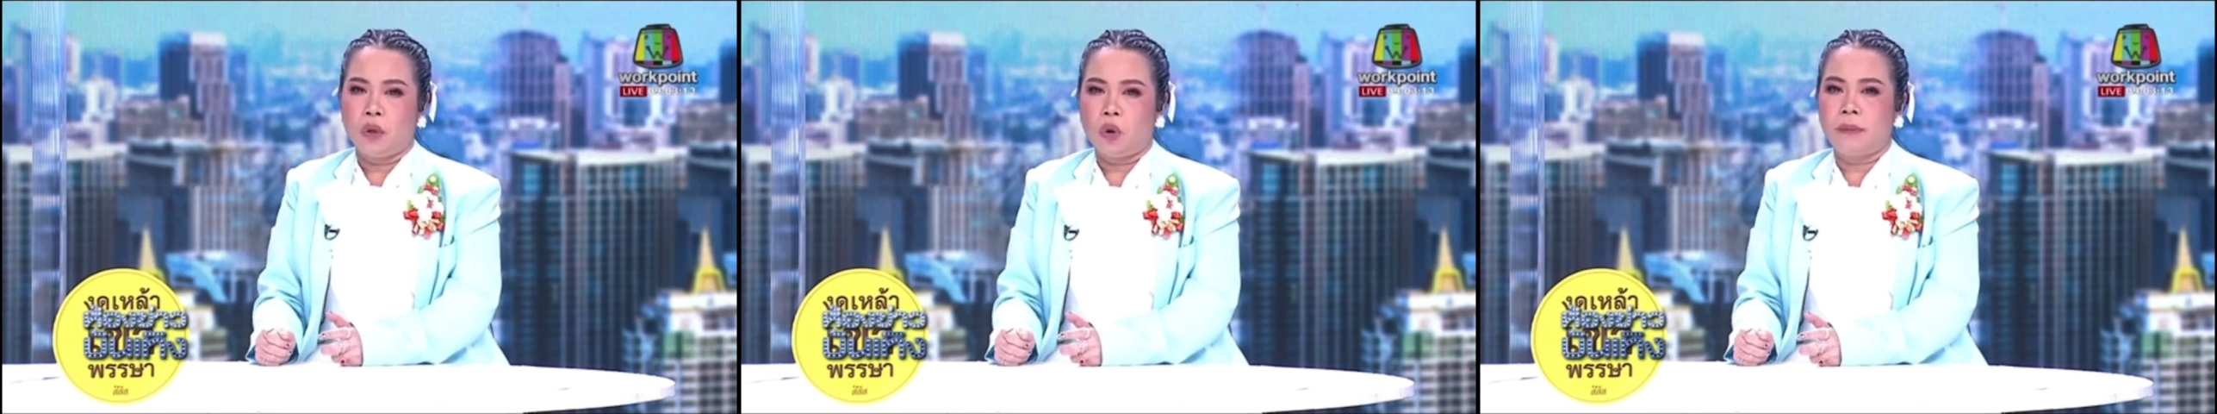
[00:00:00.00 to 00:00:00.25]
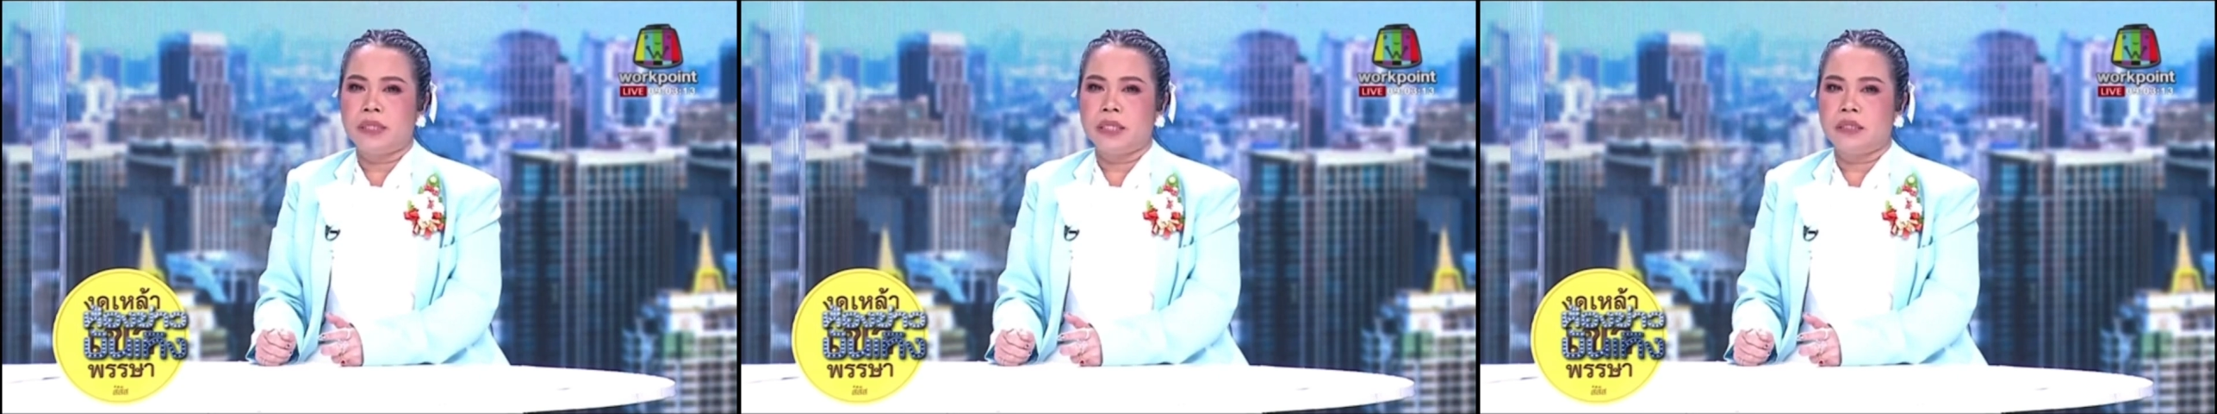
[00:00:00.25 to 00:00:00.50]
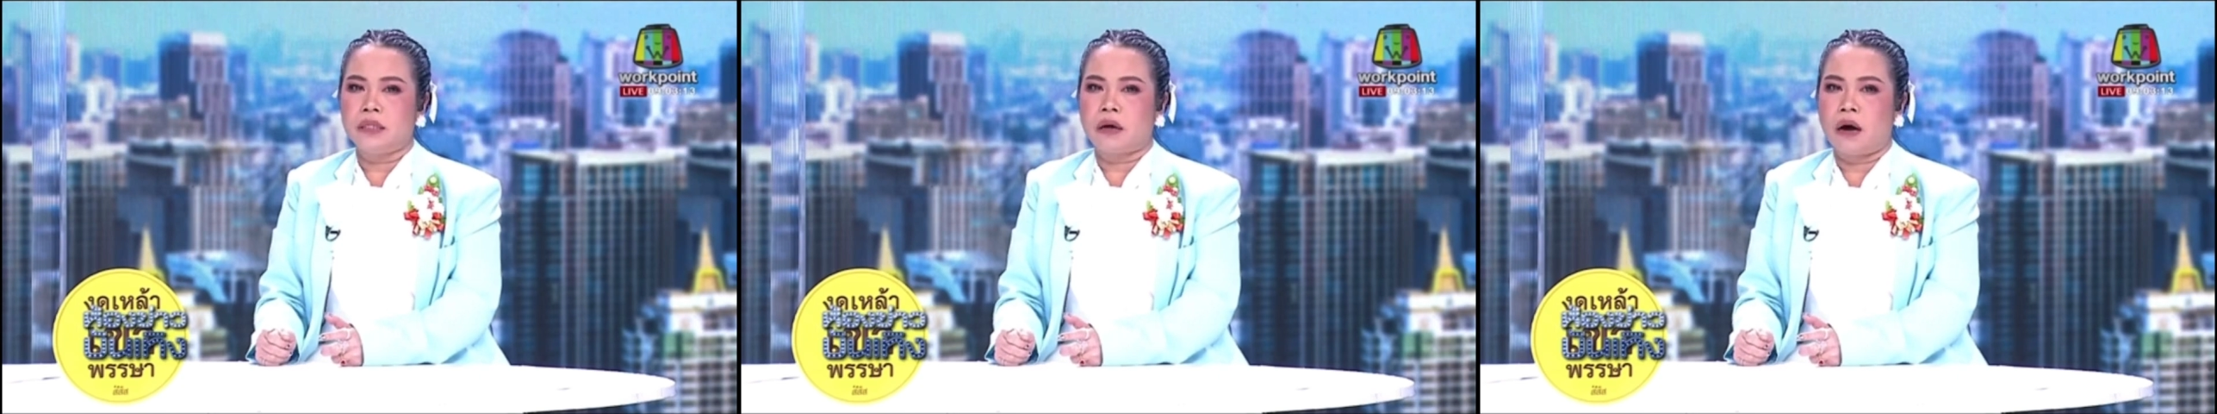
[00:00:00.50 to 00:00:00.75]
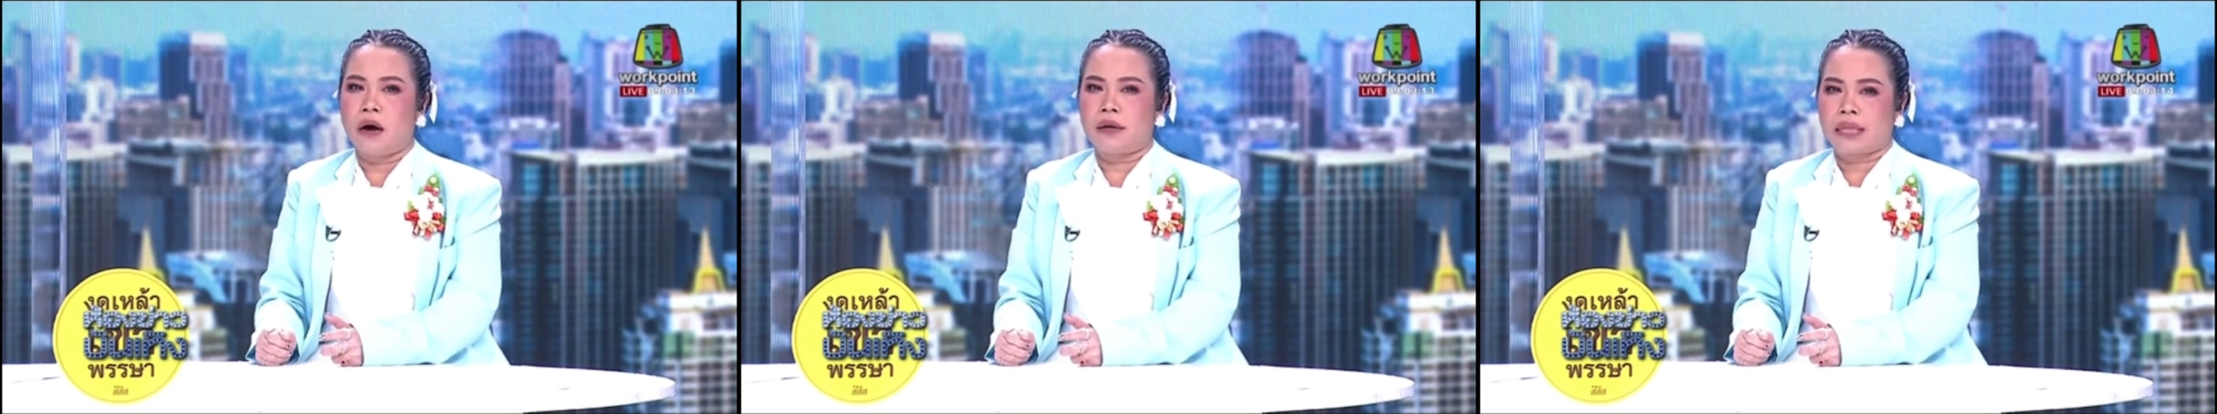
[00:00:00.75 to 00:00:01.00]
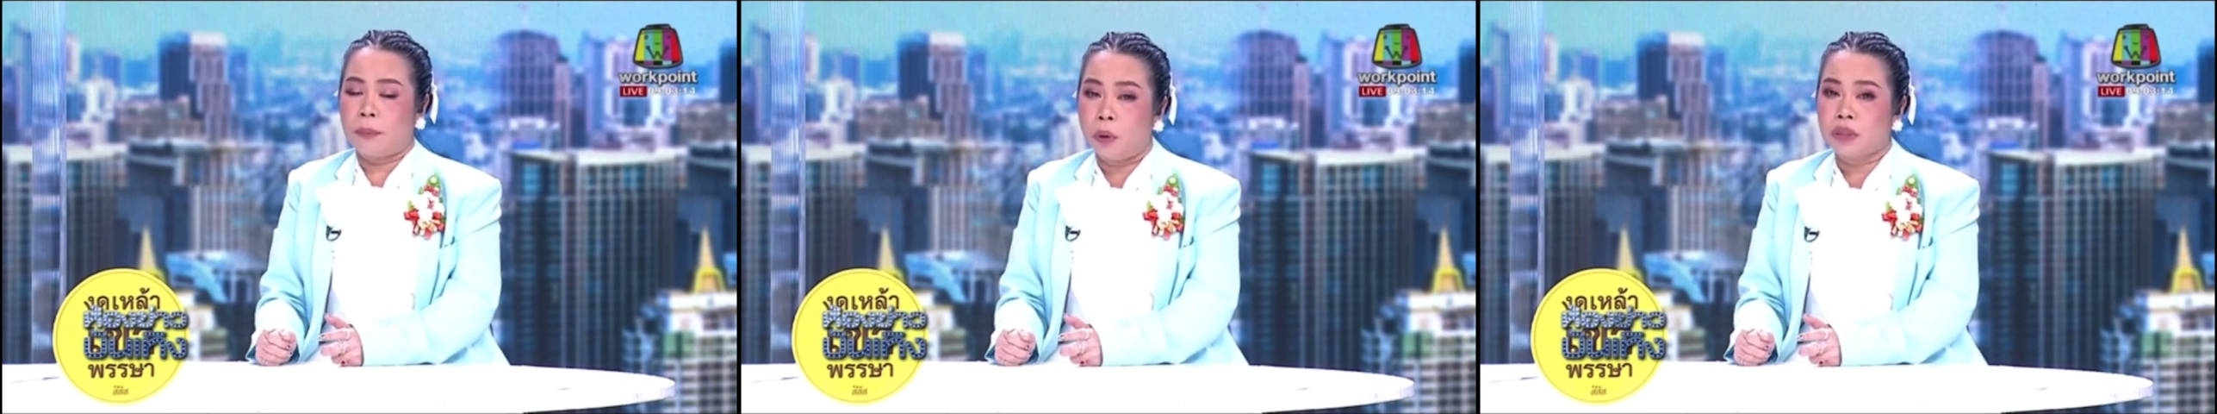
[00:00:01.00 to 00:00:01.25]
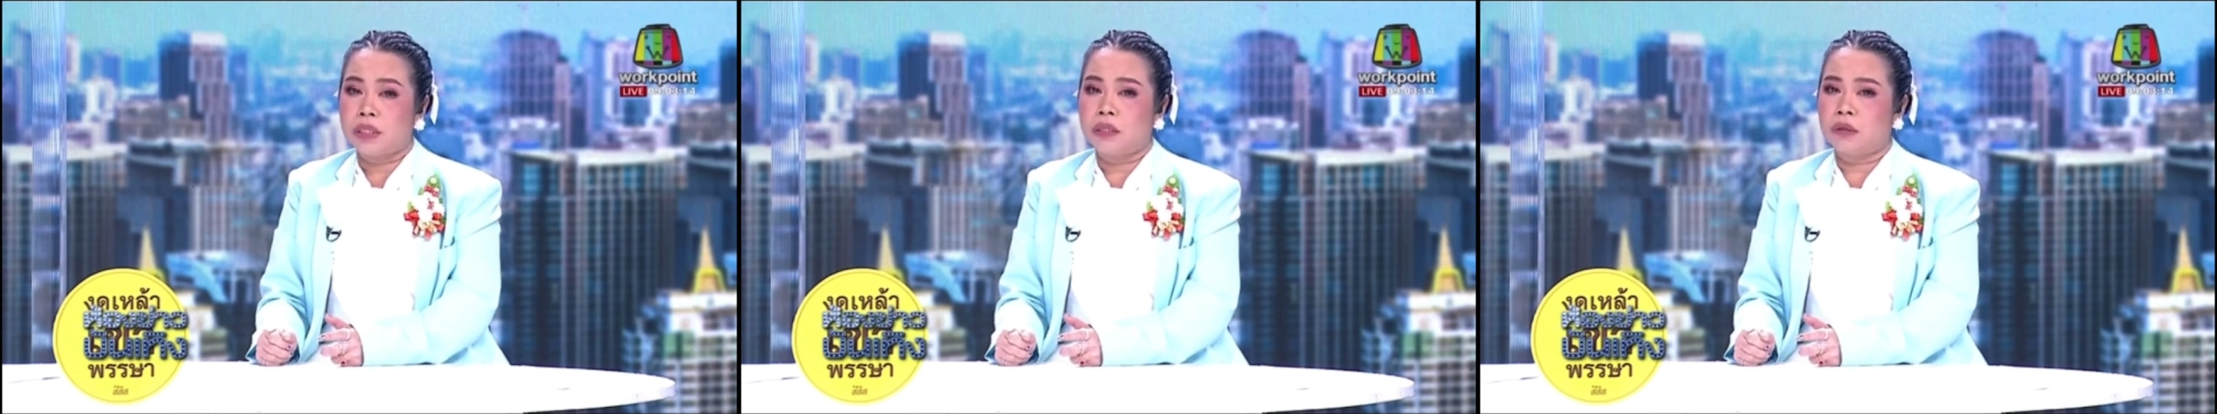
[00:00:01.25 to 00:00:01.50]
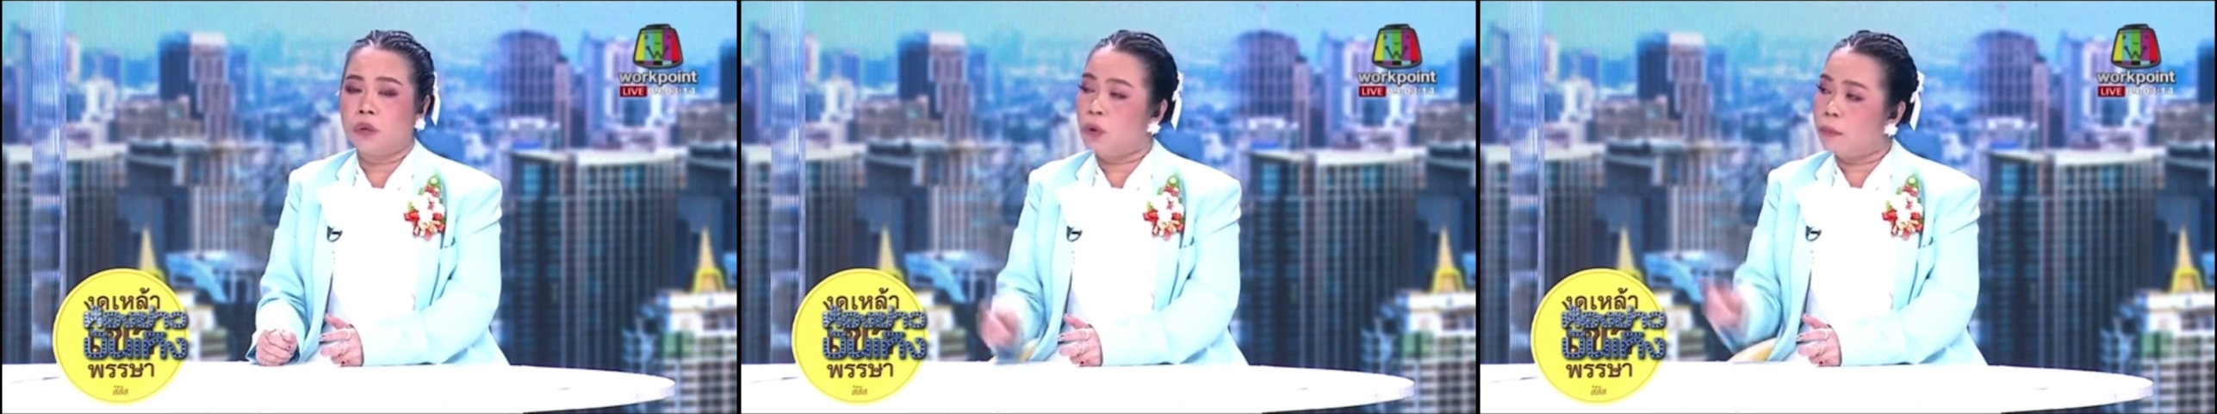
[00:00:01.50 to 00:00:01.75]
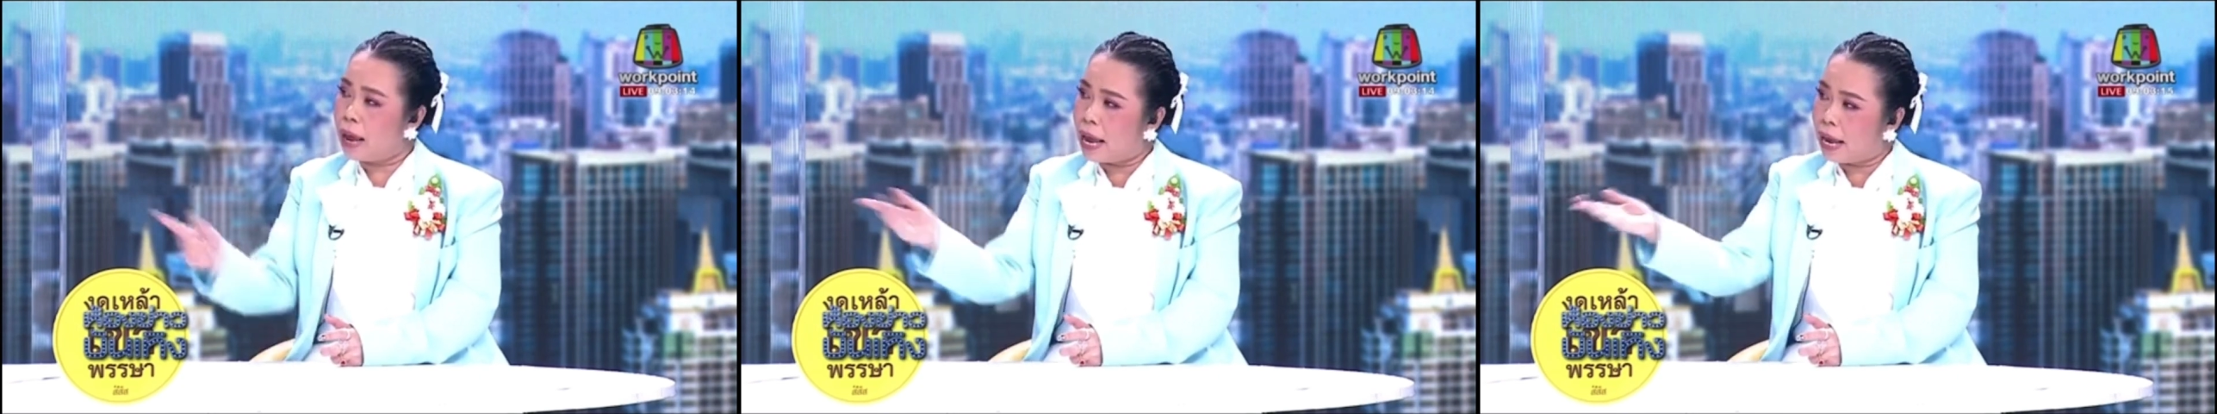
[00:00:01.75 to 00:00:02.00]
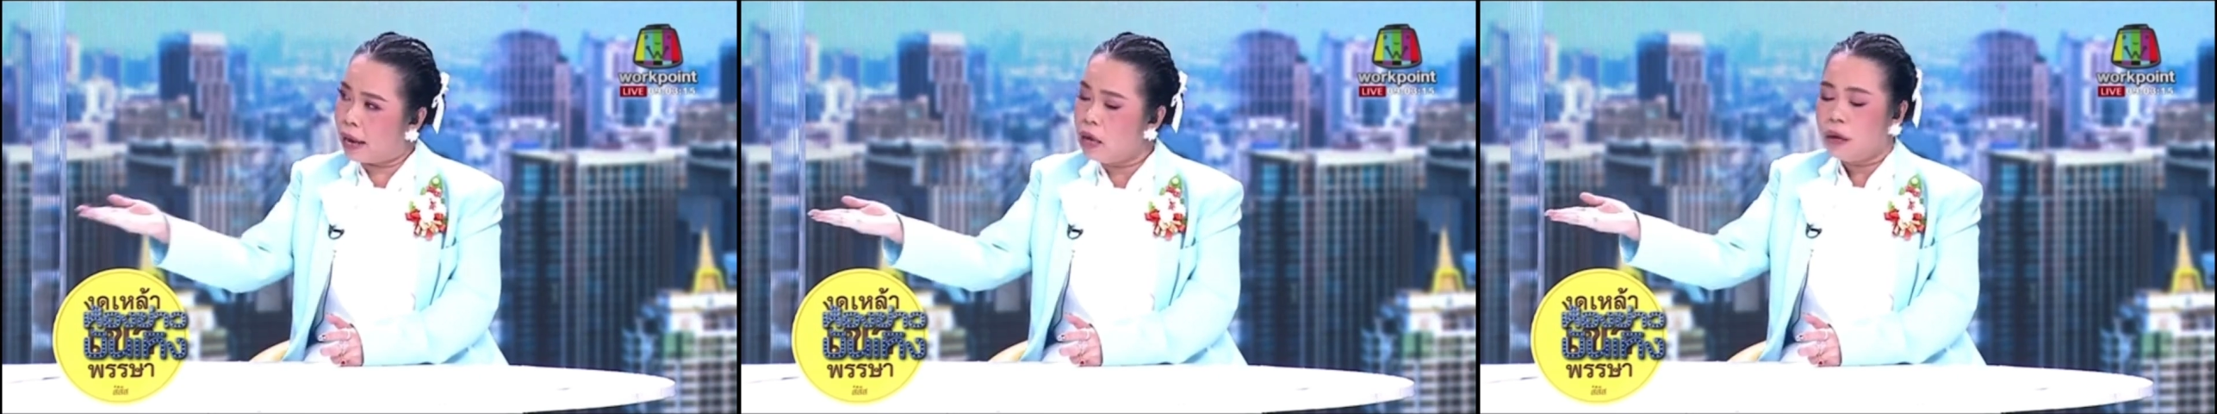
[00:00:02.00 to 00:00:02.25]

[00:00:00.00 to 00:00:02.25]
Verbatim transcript: รวมถึงก็ถ้าพูดถึงคุณแม่